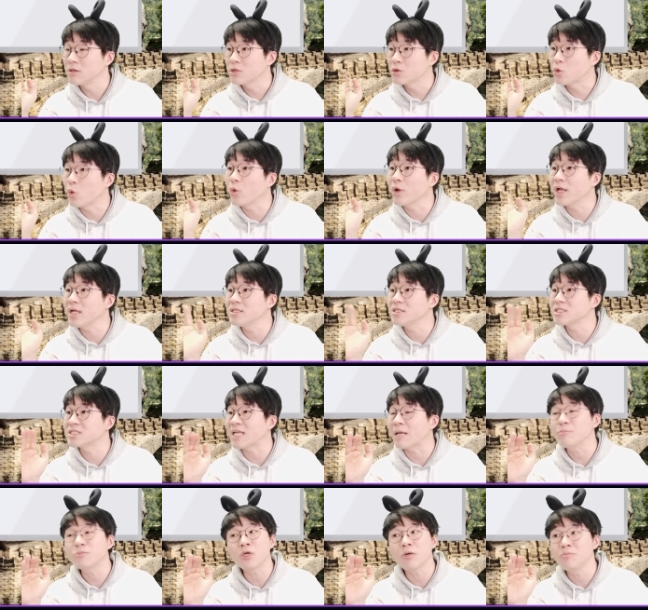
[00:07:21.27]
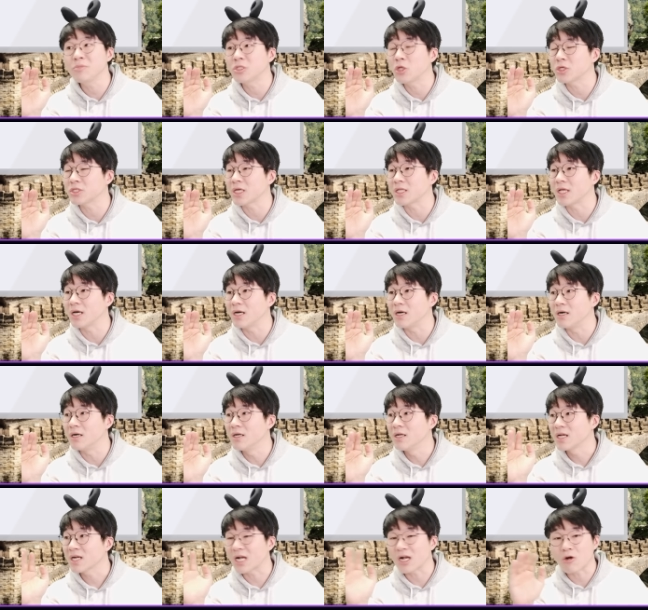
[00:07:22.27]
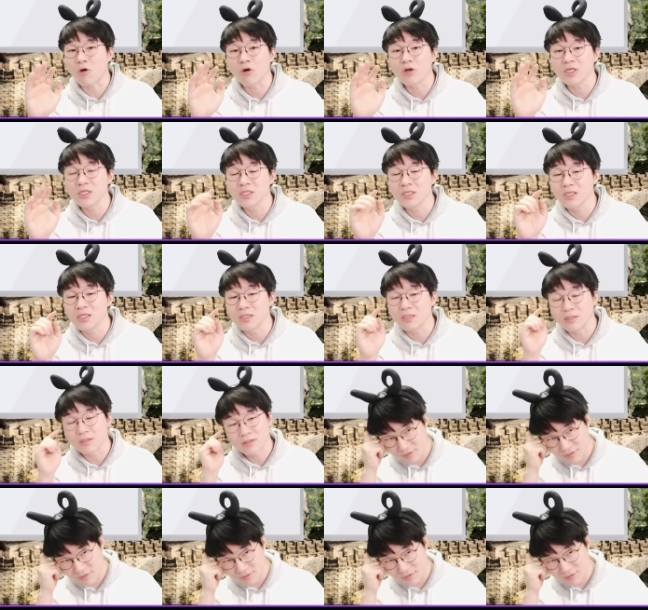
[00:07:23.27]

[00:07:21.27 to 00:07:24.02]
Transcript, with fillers: 동해는 3,000m잖아. 그러니까 거기는